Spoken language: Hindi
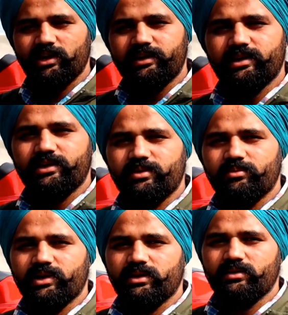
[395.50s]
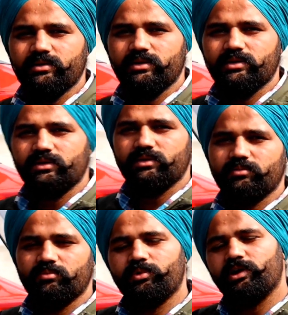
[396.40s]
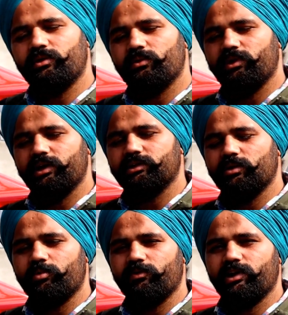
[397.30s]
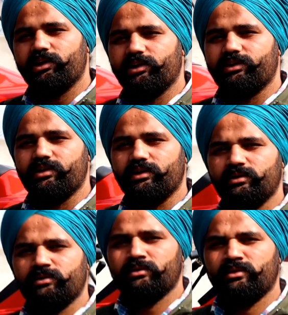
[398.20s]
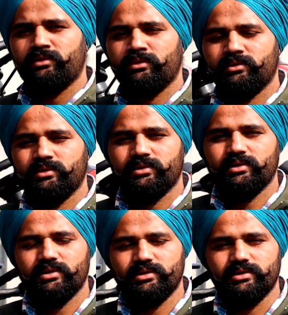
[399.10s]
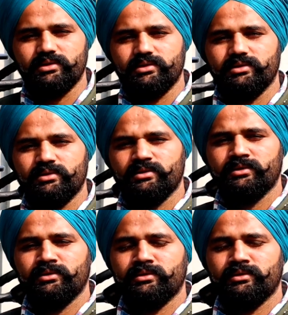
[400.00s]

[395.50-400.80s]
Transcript: नहीं है ट्रैक्टर में एकदम परफेक्ट बिल्कुल एकदम परफेक्ट ट्रैक्टर है चलिए बहुत अच्छी बात है सो हाँ हाँ so,